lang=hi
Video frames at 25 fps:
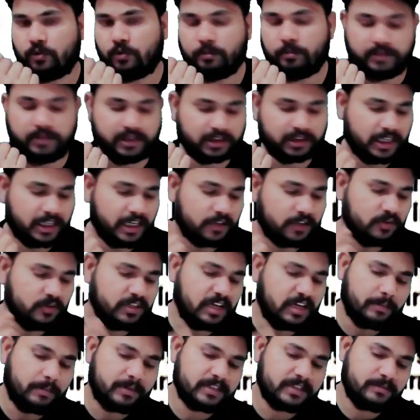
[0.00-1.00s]
को मिलता है
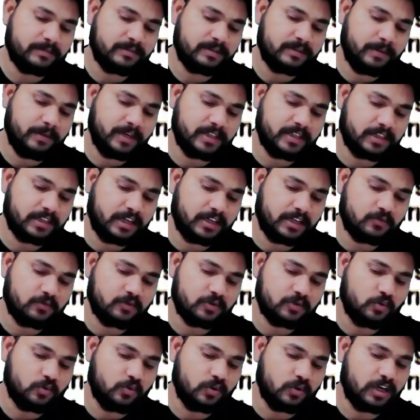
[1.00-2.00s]
तो यहाँ पर सबसे बेस्ट
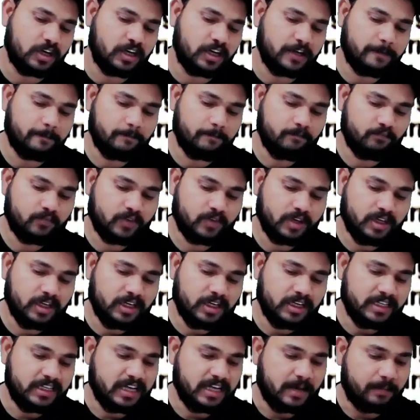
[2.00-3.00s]
आंसर जो होगा
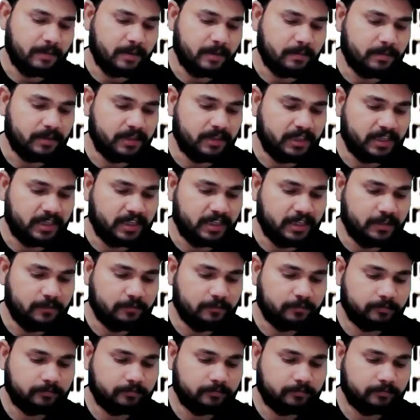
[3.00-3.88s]
यहाँ पर अपन देखें